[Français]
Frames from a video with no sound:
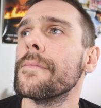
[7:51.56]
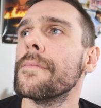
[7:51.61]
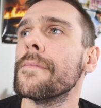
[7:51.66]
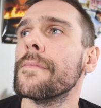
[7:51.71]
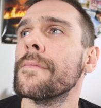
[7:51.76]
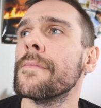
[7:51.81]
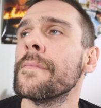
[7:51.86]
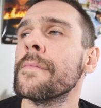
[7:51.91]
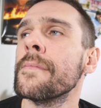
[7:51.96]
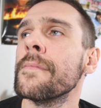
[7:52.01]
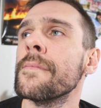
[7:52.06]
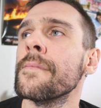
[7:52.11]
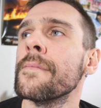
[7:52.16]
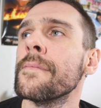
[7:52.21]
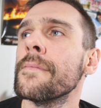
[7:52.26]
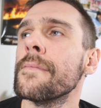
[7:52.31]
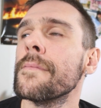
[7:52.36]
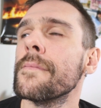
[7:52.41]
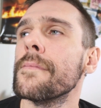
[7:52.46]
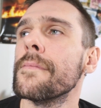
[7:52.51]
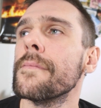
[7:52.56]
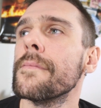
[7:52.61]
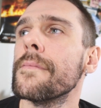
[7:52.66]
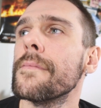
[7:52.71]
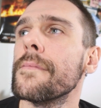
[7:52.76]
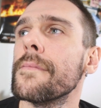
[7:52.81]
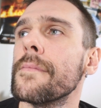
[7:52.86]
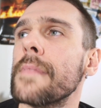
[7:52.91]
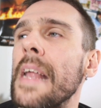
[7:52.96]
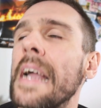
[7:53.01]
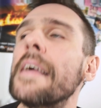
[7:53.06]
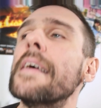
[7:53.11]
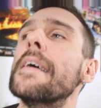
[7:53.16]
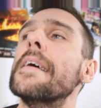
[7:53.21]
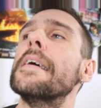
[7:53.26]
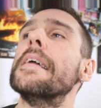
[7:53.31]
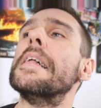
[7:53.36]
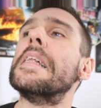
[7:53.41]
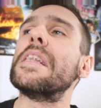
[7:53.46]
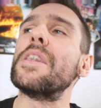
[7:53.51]
la production et la
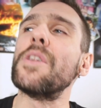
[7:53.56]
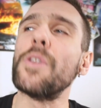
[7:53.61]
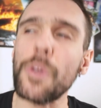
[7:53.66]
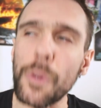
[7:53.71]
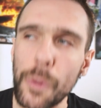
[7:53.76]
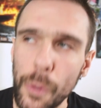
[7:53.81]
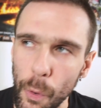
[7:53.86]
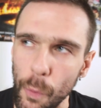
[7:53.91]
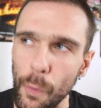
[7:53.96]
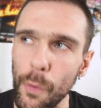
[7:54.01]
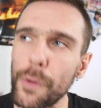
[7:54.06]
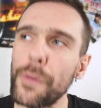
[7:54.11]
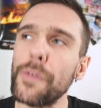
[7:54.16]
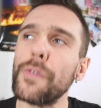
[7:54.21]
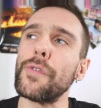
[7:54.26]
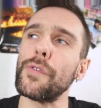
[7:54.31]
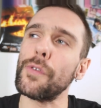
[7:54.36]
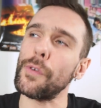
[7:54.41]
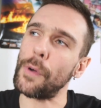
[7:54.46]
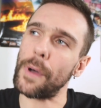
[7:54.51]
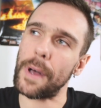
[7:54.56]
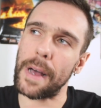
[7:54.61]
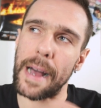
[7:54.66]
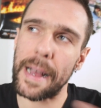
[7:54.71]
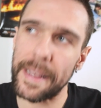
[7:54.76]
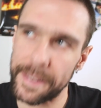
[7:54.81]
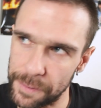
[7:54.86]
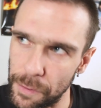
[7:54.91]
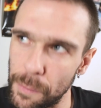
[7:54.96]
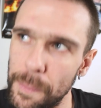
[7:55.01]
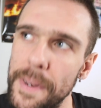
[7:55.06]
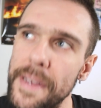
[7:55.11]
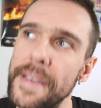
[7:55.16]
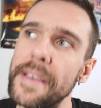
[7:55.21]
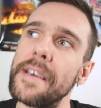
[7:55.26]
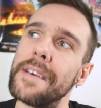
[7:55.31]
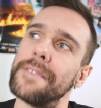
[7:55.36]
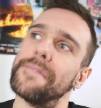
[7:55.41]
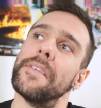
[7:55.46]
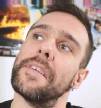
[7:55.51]
distribution Non, se
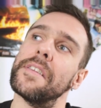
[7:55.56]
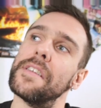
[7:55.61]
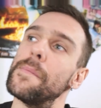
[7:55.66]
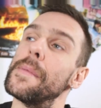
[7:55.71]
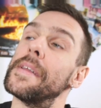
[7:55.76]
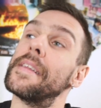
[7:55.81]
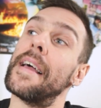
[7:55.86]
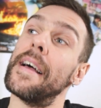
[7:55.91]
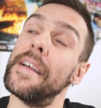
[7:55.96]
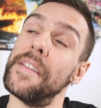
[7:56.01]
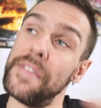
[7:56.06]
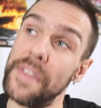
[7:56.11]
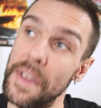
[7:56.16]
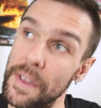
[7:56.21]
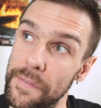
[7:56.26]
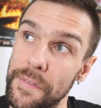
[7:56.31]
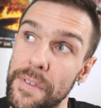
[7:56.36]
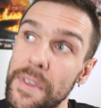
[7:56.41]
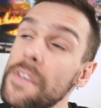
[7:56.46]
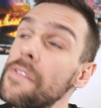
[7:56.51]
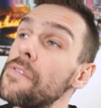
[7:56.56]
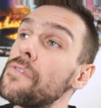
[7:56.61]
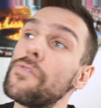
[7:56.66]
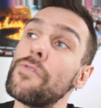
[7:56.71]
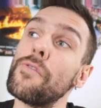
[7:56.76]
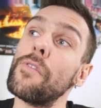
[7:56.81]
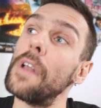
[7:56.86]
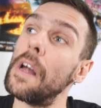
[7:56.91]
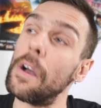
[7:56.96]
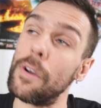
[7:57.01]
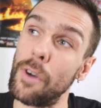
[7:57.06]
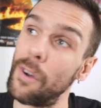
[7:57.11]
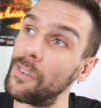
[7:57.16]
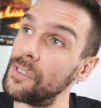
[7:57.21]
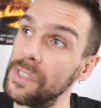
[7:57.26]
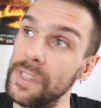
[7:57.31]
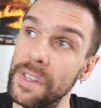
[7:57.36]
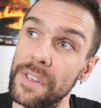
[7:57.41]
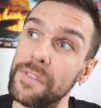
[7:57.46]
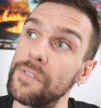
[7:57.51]
rassembler afin d'émettre un avis sur la
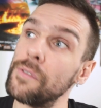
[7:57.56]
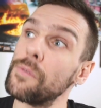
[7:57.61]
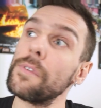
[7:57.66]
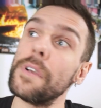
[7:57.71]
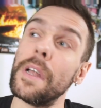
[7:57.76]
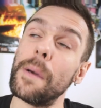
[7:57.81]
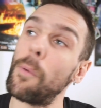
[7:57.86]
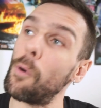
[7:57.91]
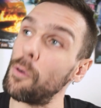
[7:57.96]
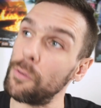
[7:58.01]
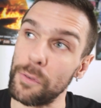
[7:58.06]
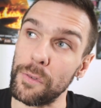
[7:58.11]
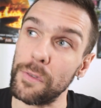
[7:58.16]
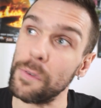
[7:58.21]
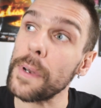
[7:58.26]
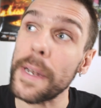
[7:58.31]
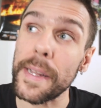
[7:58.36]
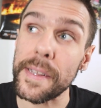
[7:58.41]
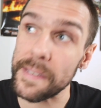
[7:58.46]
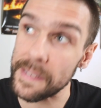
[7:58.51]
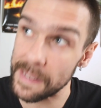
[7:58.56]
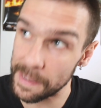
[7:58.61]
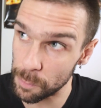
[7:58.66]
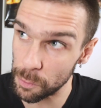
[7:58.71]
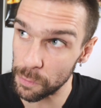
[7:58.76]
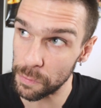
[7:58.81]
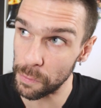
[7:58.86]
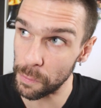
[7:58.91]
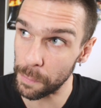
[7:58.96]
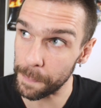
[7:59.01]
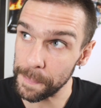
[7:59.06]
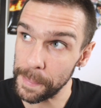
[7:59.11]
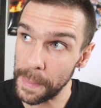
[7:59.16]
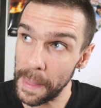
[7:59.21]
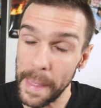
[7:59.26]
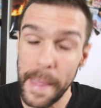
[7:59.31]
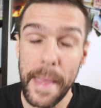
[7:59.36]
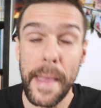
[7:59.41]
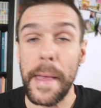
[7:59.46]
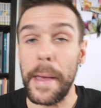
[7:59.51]
coordination de la production et de la distribution.
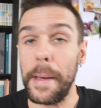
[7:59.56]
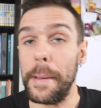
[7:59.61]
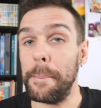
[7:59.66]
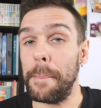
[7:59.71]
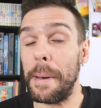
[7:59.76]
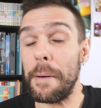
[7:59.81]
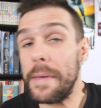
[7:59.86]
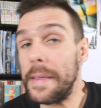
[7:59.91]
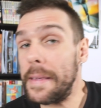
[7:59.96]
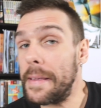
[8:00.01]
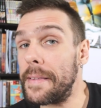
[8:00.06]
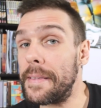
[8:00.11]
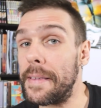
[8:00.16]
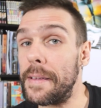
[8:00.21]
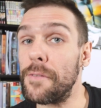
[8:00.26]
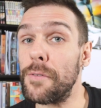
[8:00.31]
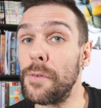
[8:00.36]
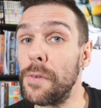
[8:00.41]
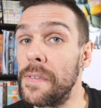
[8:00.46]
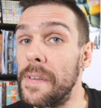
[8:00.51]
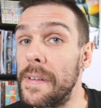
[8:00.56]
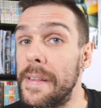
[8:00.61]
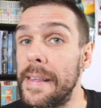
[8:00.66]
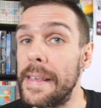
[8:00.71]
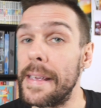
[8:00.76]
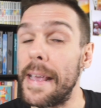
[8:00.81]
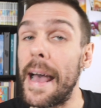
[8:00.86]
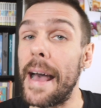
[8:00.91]
Bah oui, c'est une société